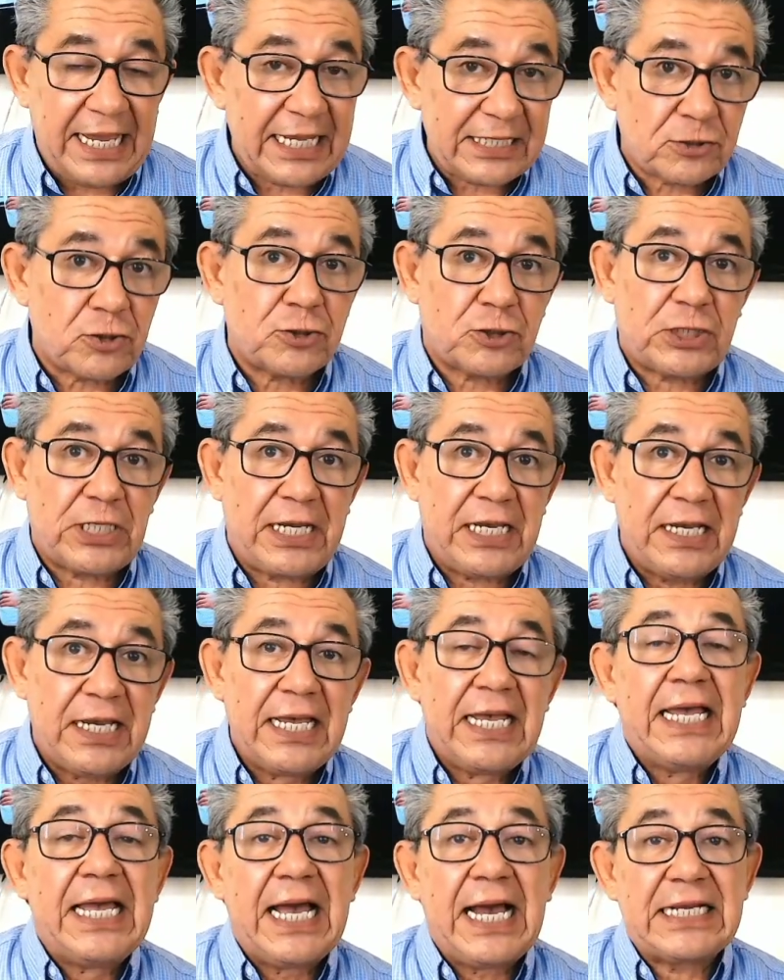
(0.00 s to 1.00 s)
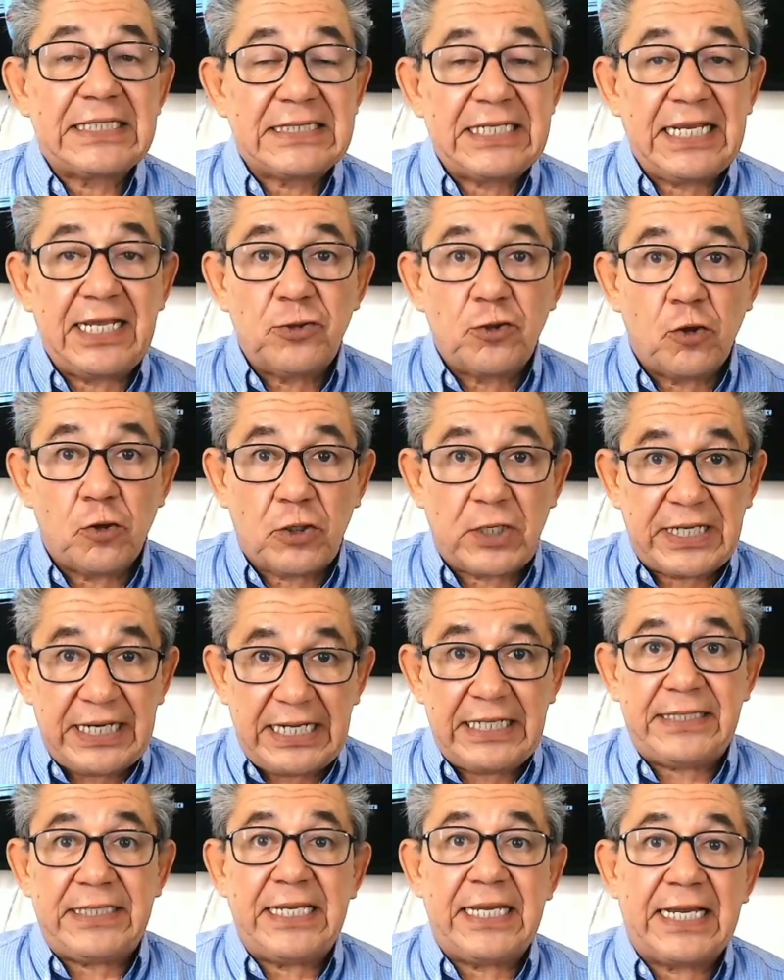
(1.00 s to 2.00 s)
Eso sí, haciendo
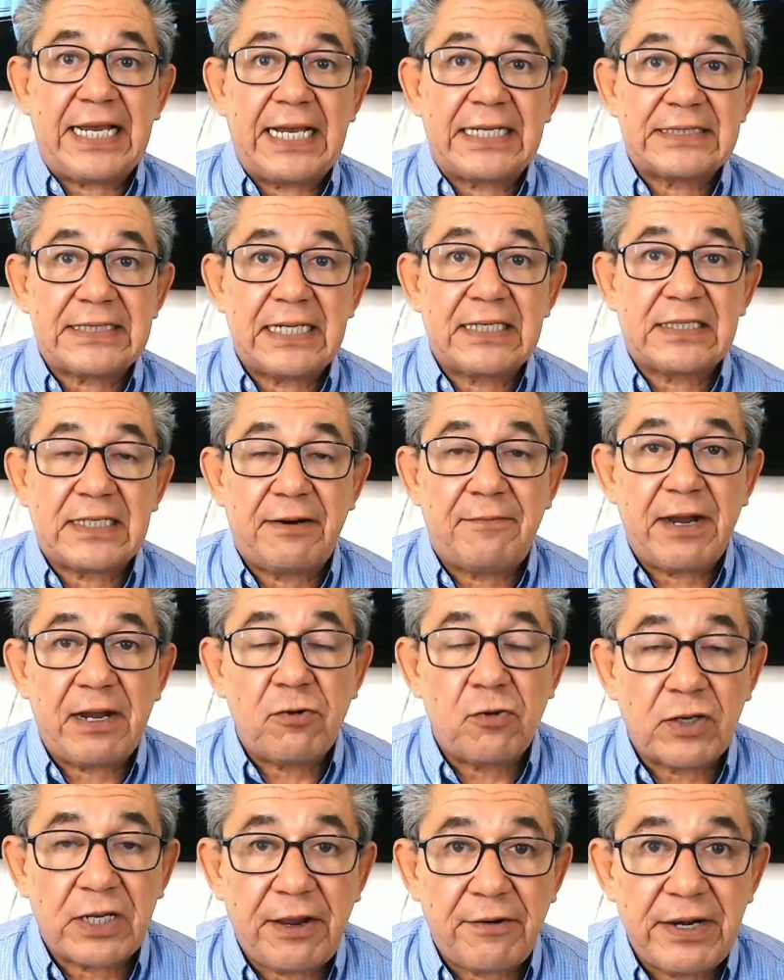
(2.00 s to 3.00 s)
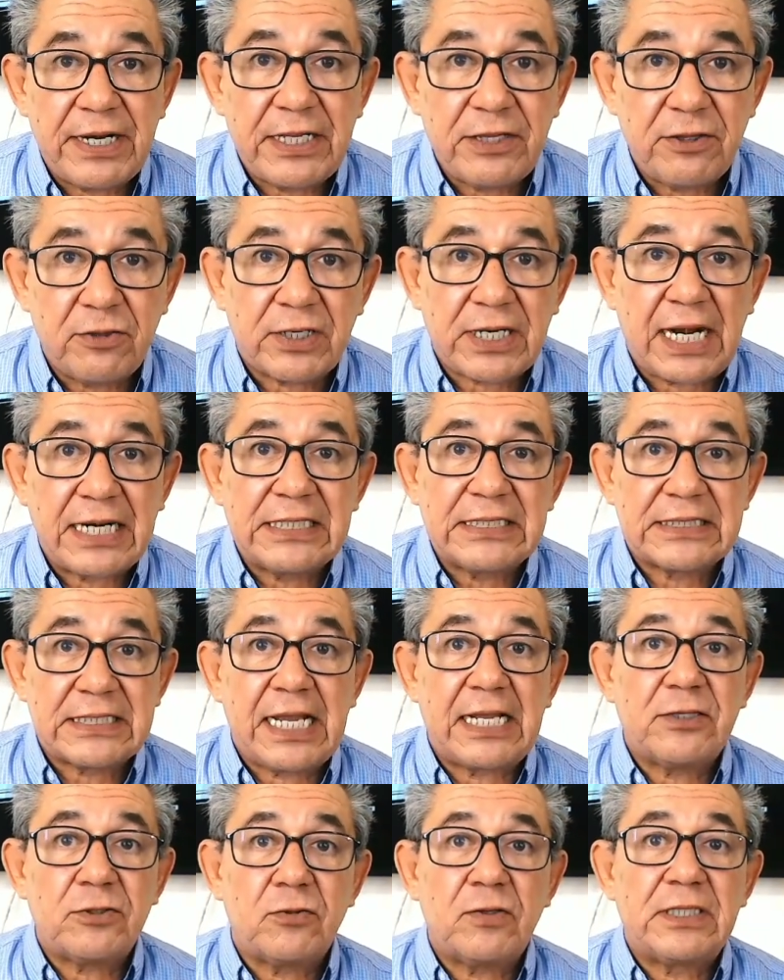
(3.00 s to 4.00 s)
críticas al trabajo que ha venido
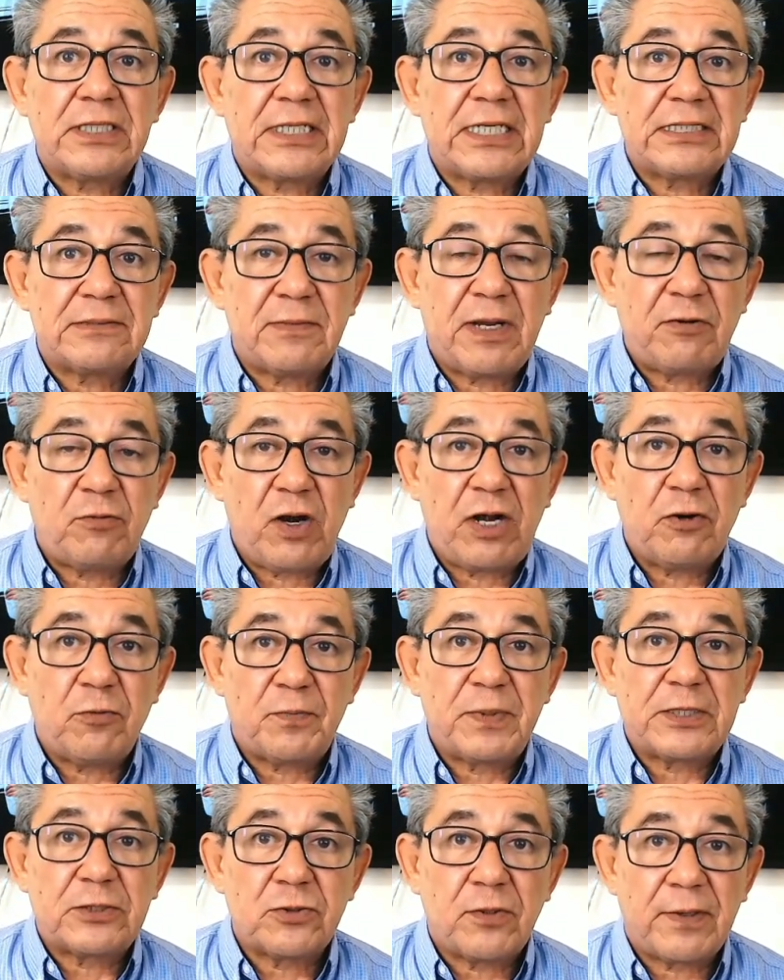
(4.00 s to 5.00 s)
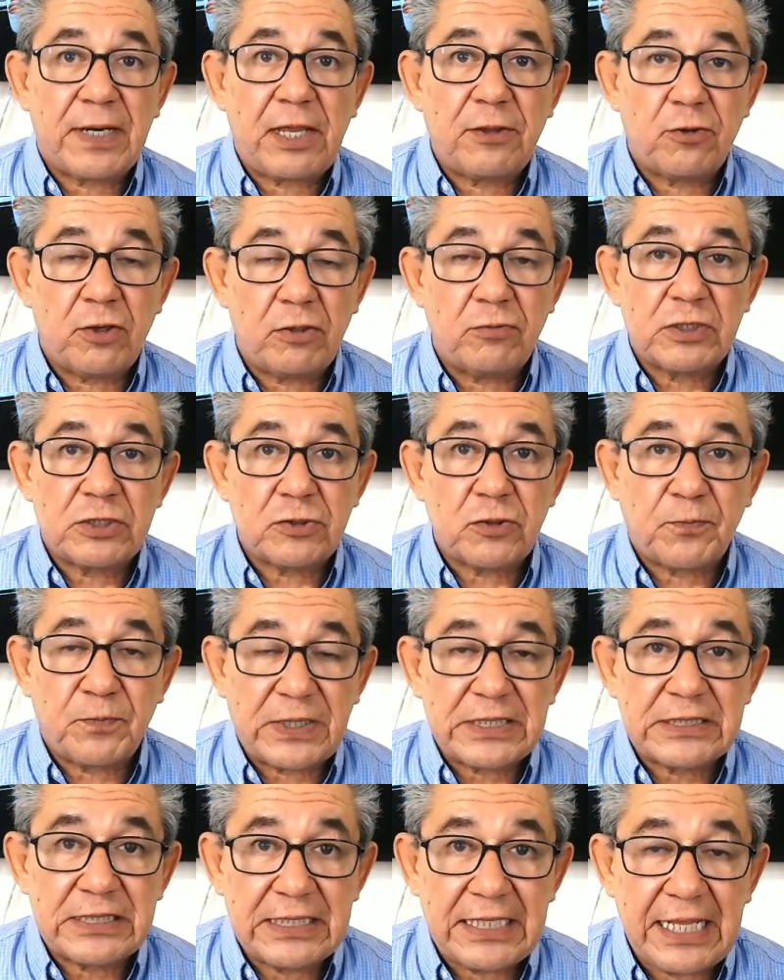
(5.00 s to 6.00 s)
realizando Andrés Manuel López Obrador, nuestro
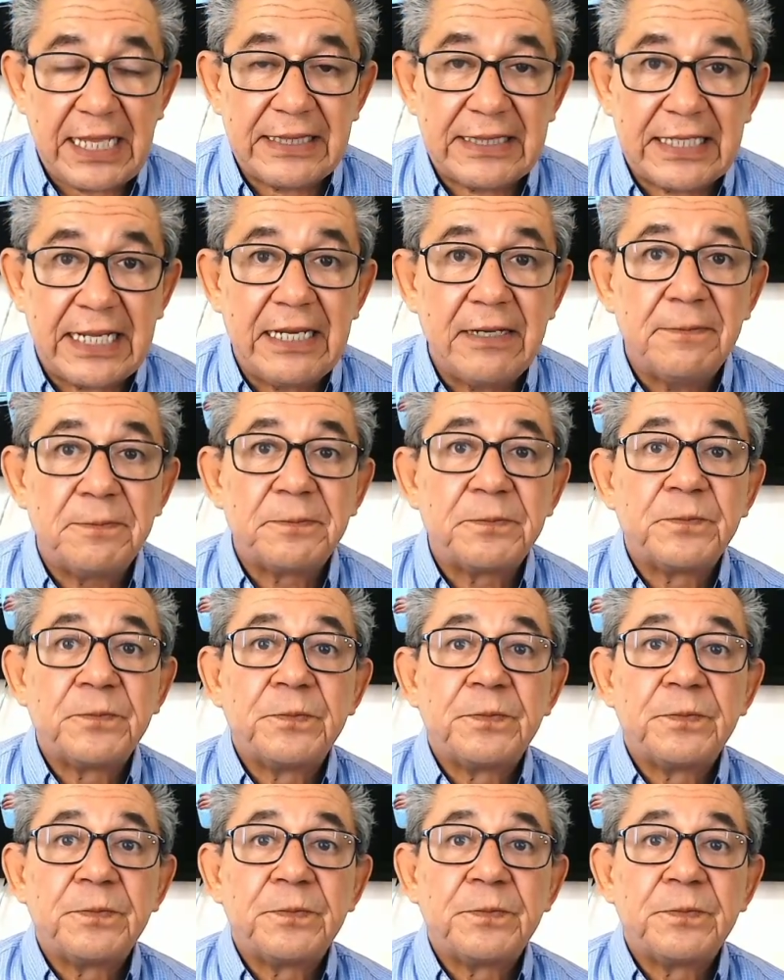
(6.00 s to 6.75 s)
presidente,